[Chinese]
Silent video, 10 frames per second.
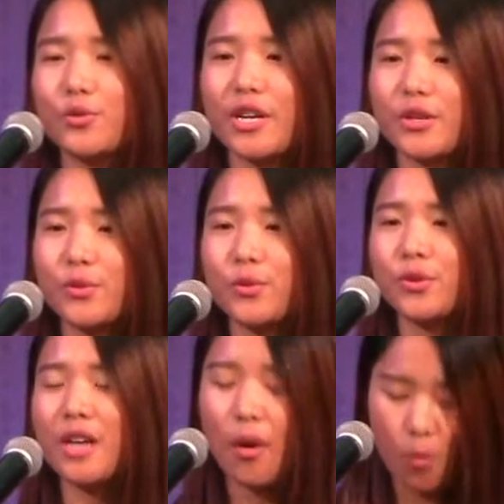耶稣
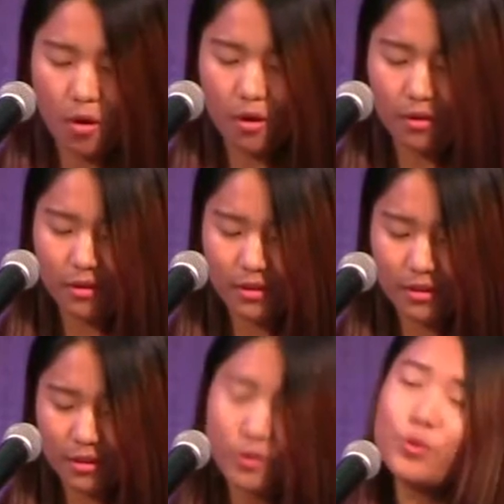让我
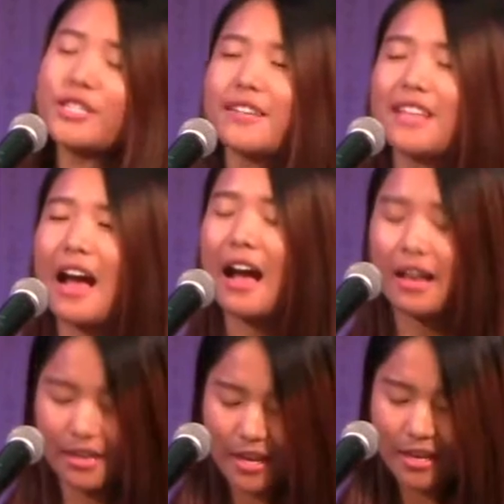遇见
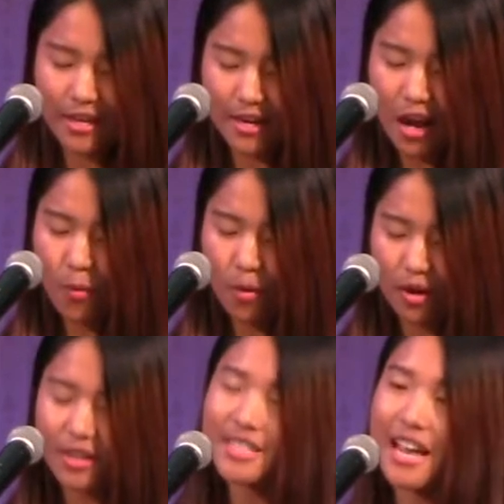他，也让
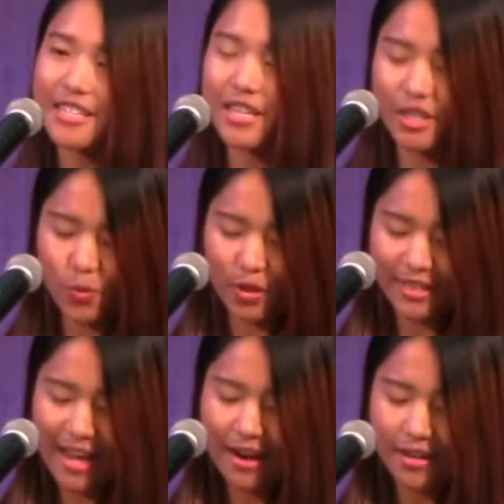我更加珍惜我的
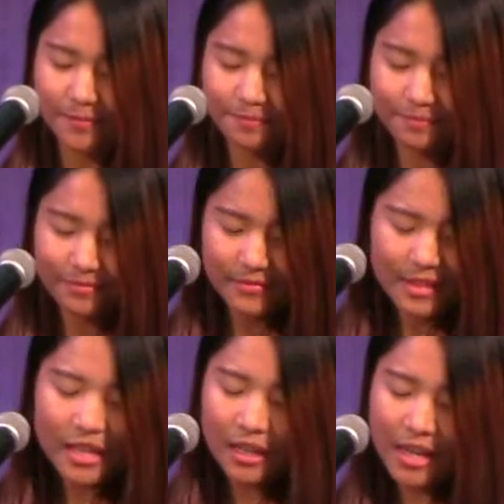家人。
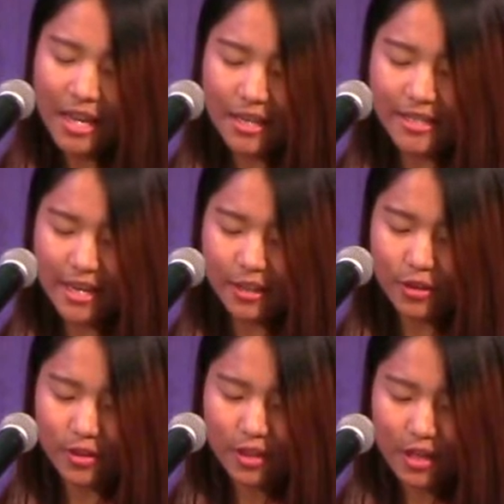另一
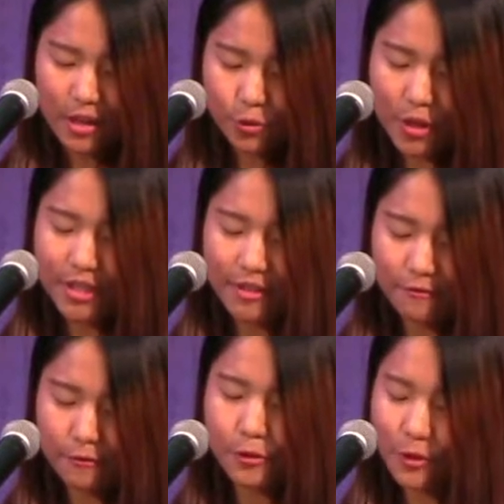件最幸
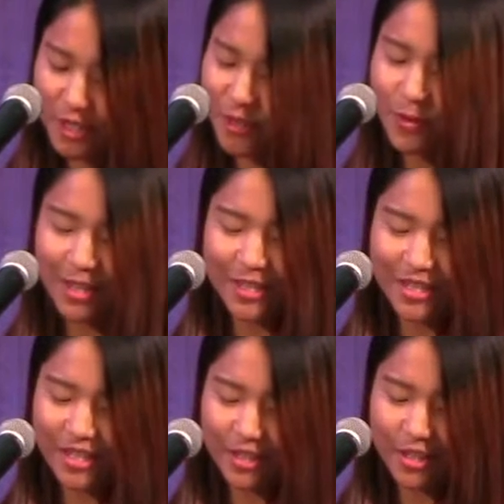福、最幸运的
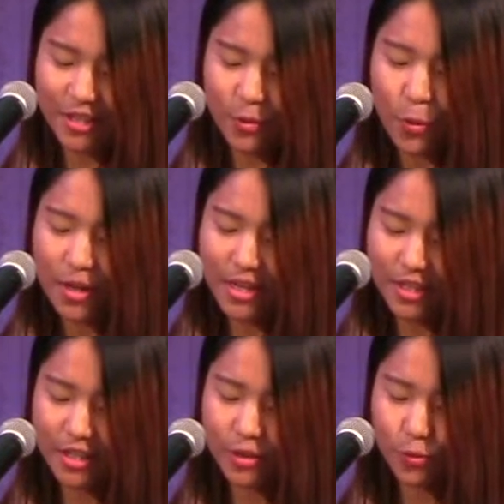事情是我认
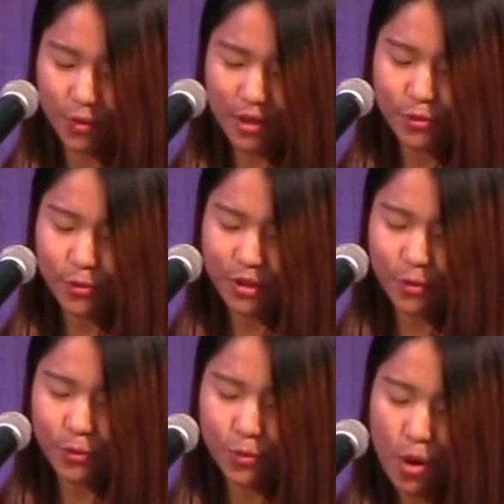识主耶稣基
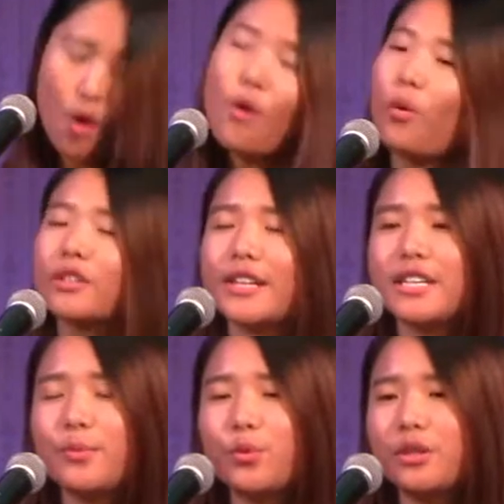督，我的
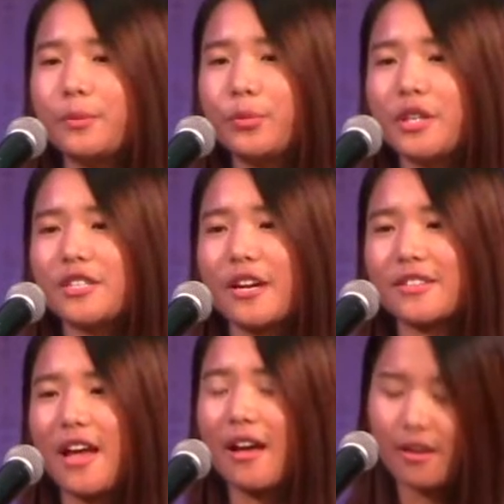一步一步的
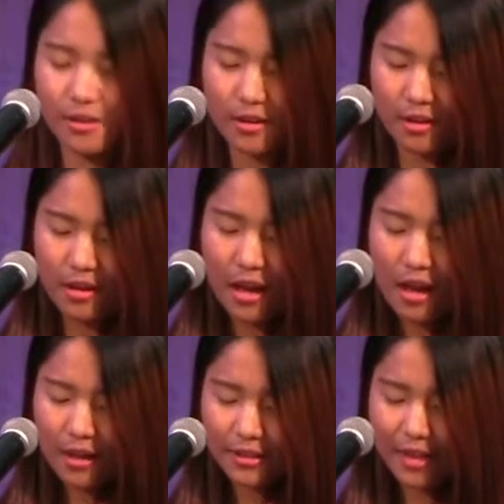成长和
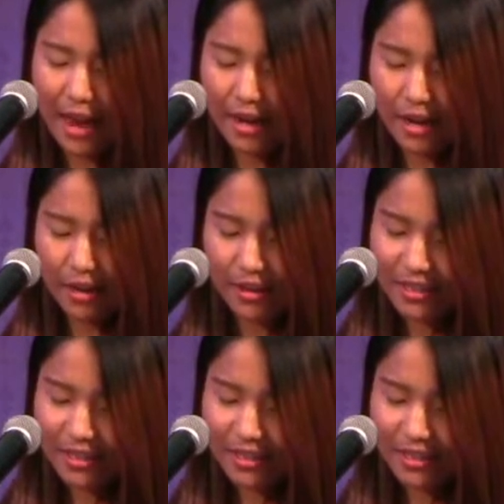带领。